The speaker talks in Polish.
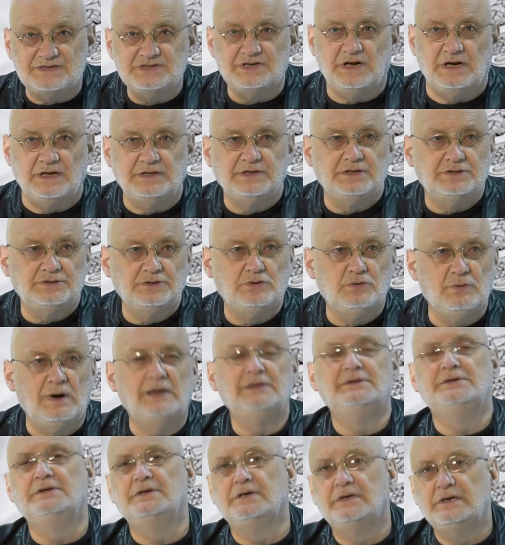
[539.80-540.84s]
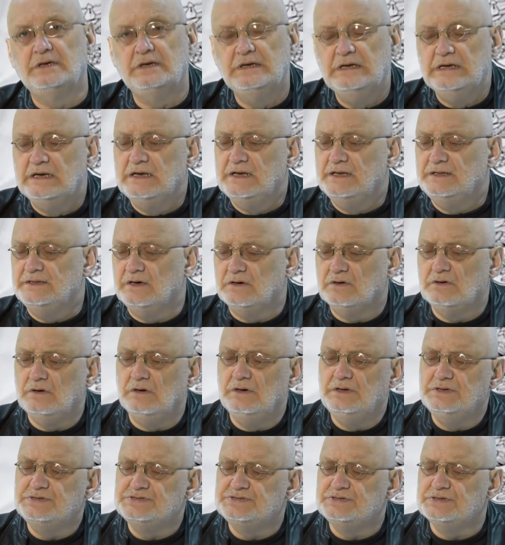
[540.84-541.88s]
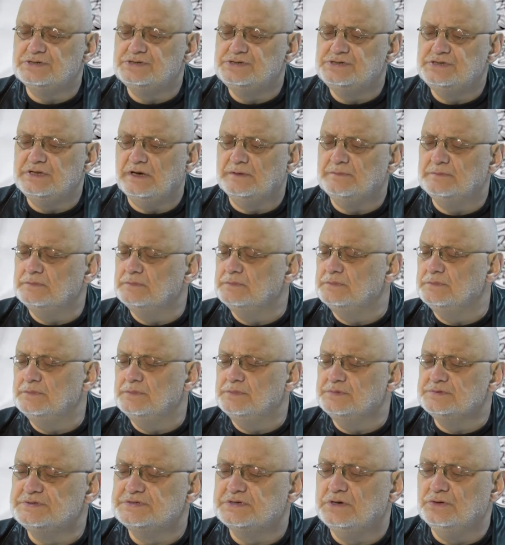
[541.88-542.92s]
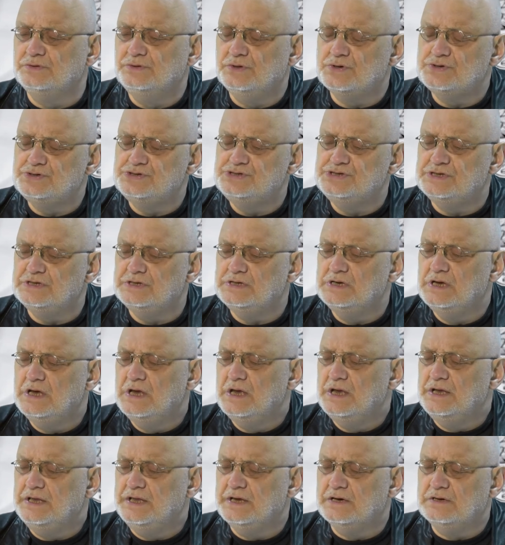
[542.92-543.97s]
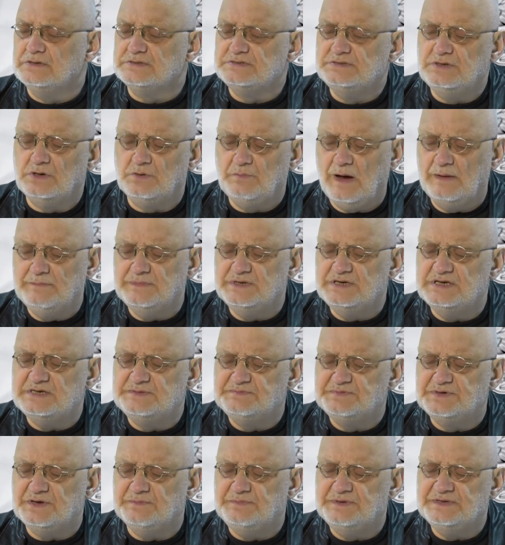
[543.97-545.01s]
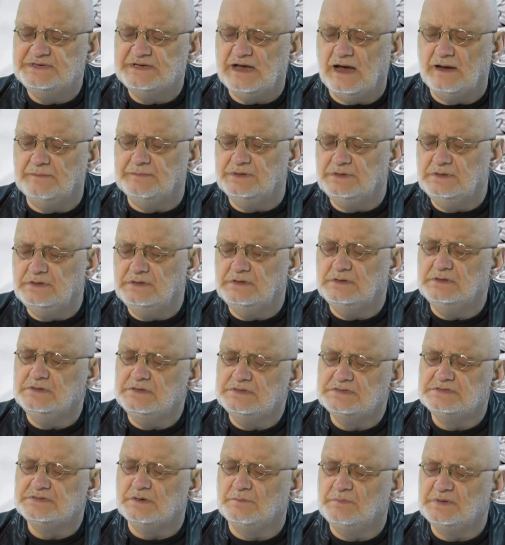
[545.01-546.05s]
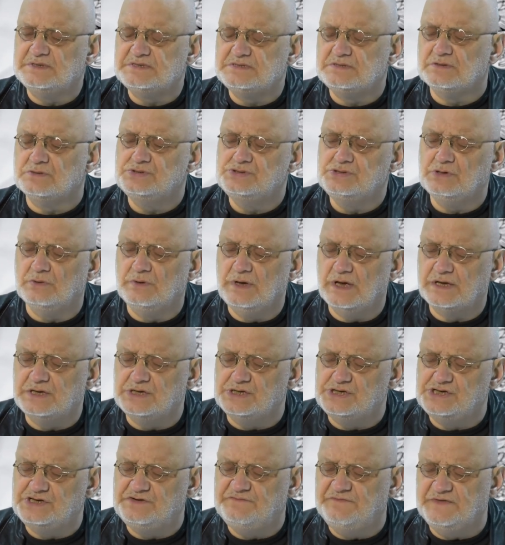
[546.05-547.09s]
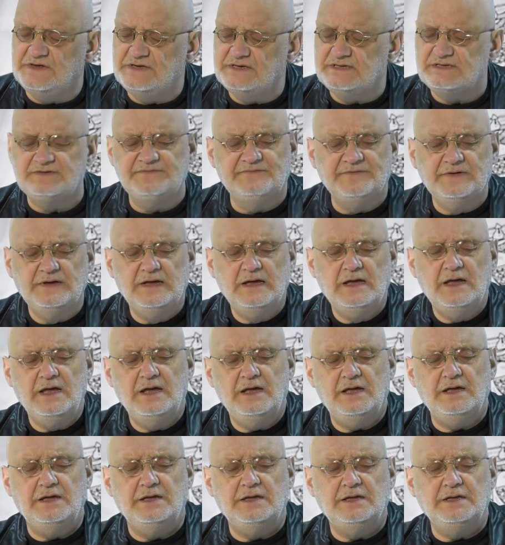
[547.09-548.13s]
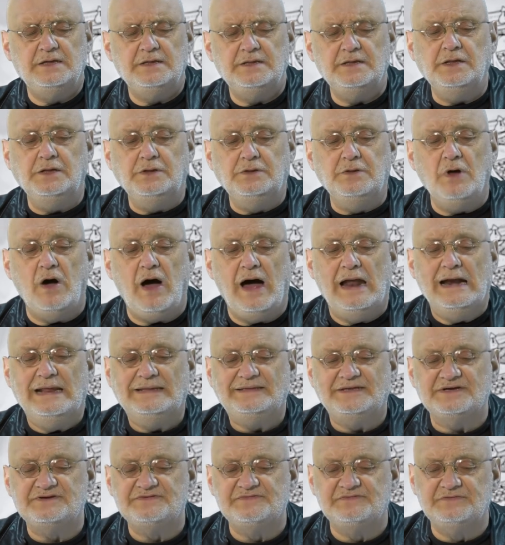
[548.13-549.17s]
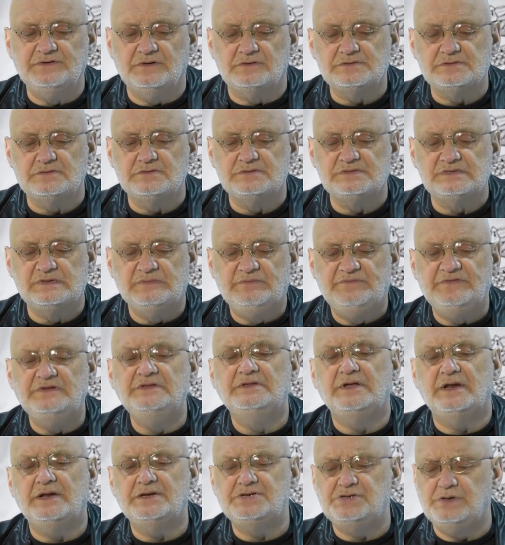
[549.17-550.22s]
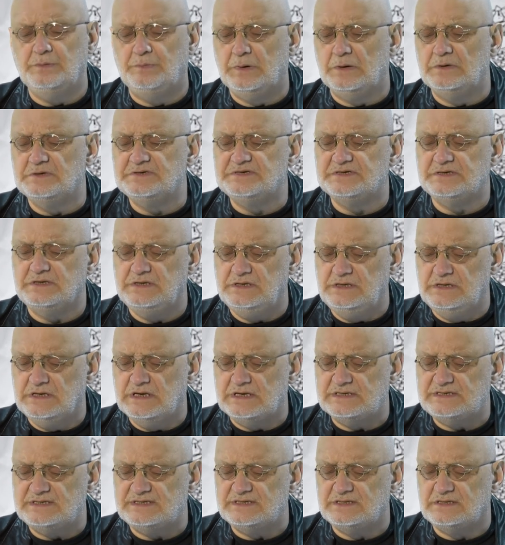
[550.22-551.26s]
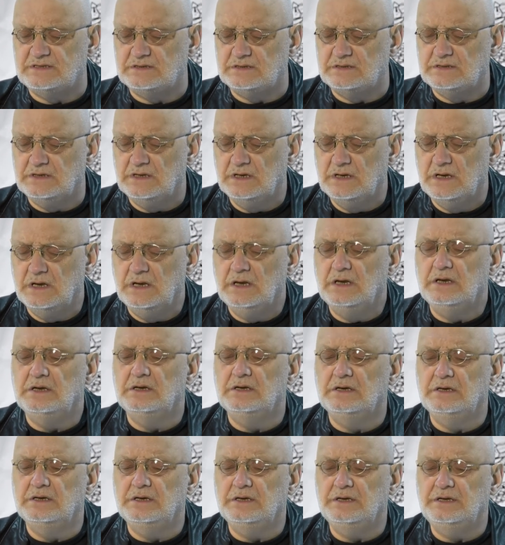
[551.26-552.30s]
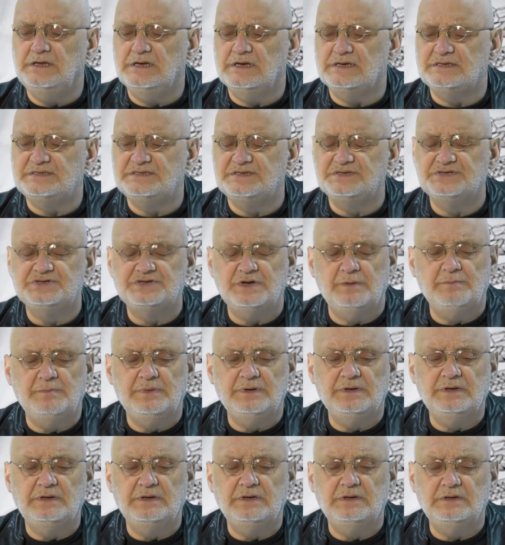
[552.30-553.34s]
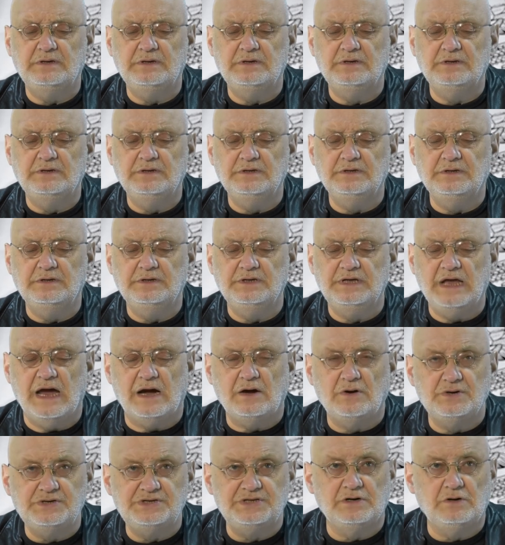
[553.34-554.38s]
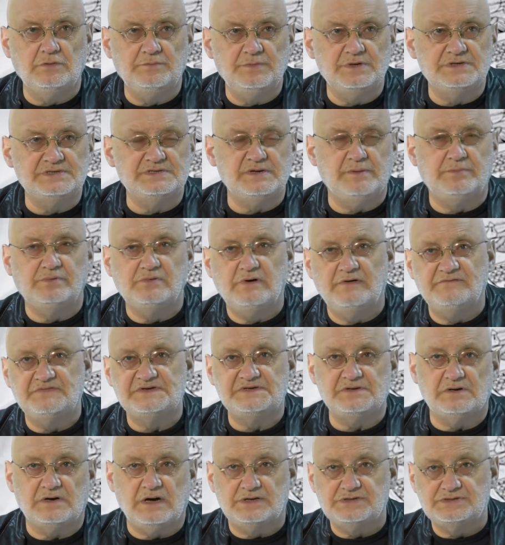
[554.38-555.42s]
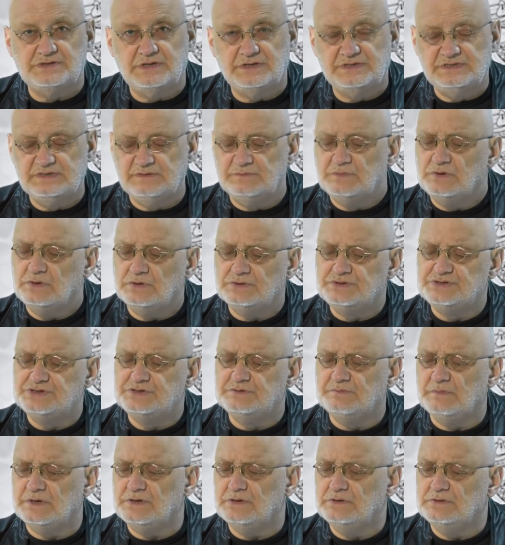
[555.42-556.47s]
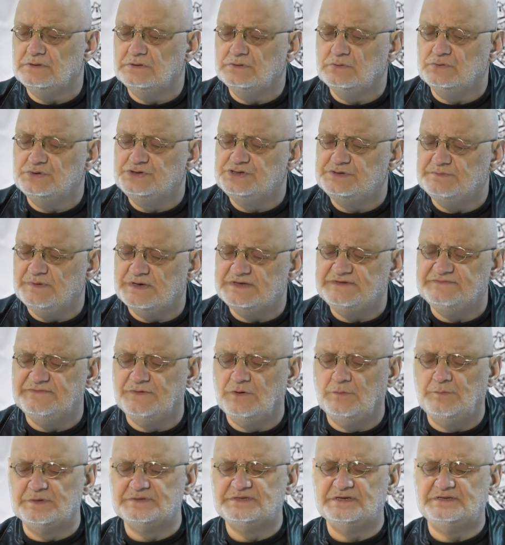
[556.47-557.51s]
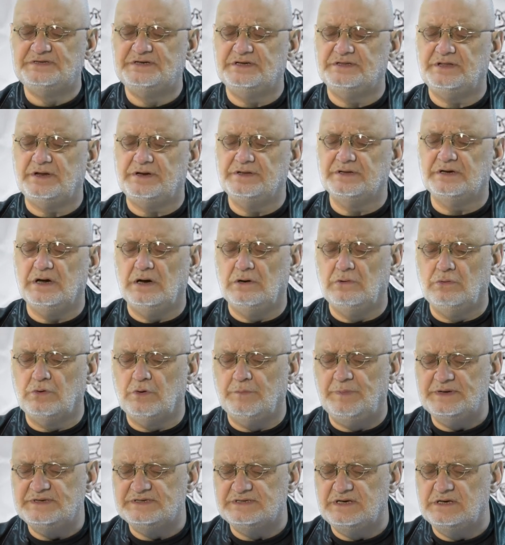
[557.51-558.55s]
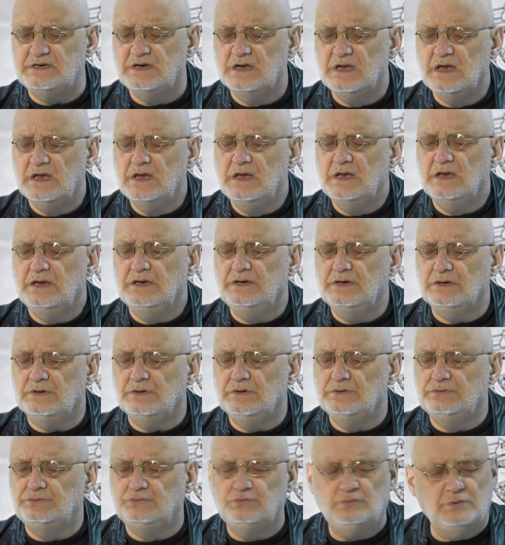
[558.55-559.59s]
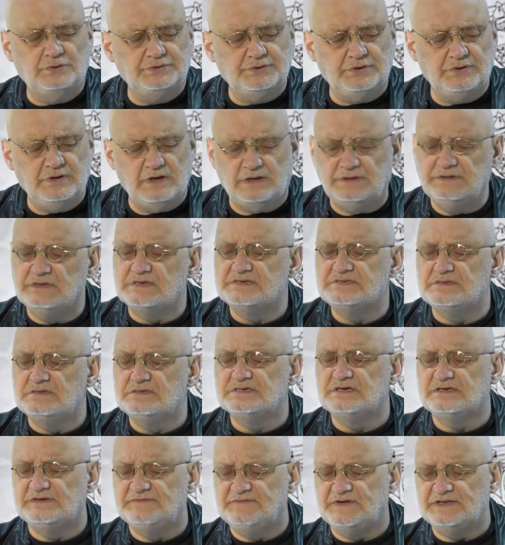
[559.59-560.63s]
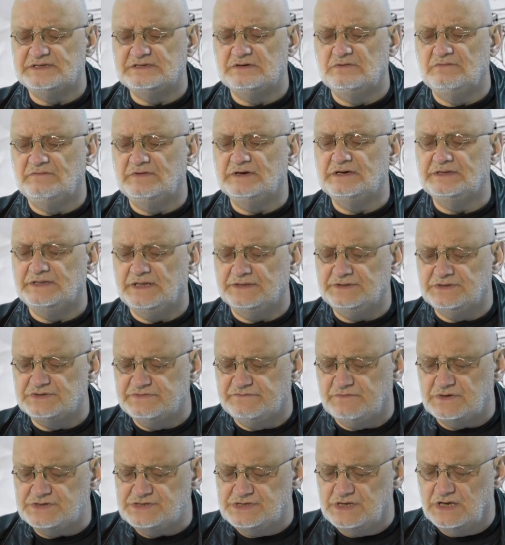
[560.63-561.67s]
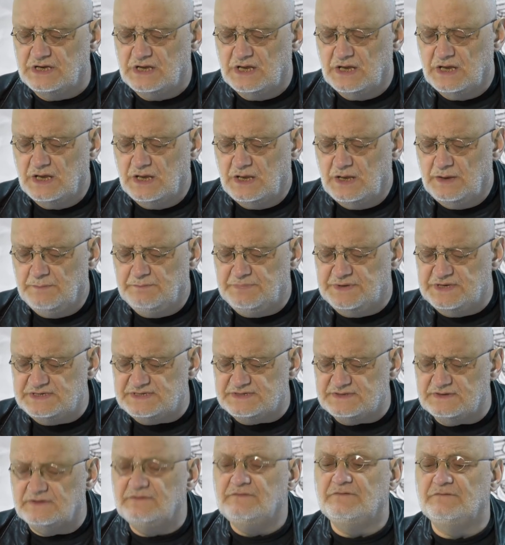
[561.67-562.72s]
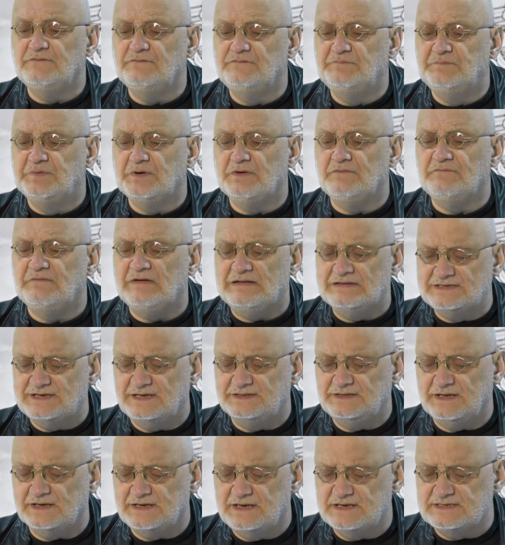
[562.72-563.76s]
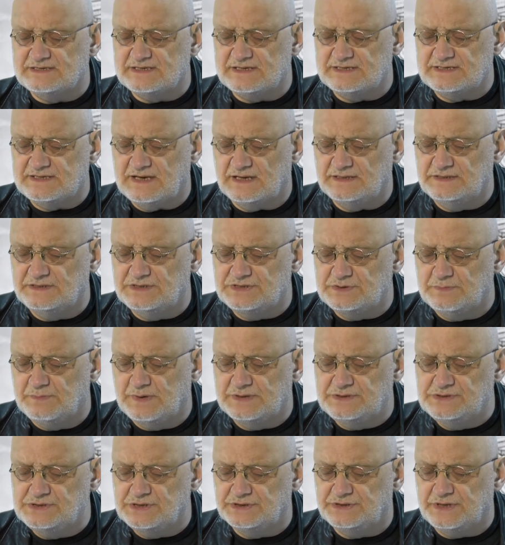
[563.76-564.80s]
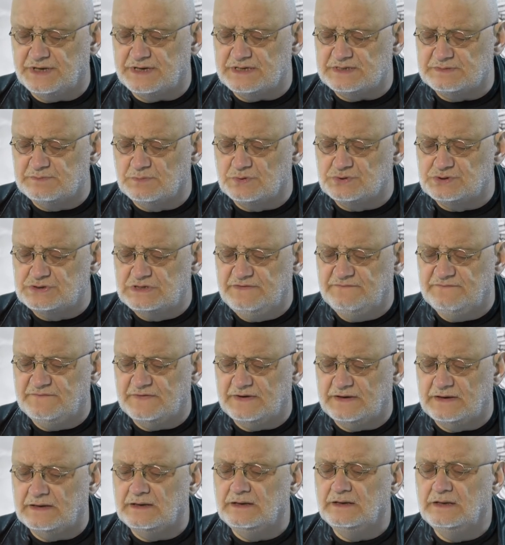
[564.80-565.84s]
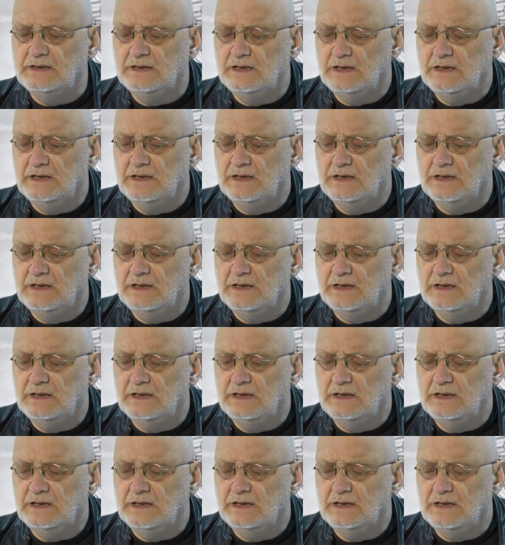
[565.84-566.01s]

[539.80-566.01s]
szalenie dokładnie na okoliczność tam zgodności jego z normami i z przepisami i z obecnością jakichś świństw Y, no ale też w związku z tym w interesie Polski jest, y, y, jest żeby jakość tego mięsa była wysoka, jeżeli chcemy otrzyma, utrzymać swoją pozycję na rynkach europejskich. I tu oto Joanna Solska zwraca uwagę na to, że właśnie PiS wprowadza takie zasady, że będzie teraz możliwe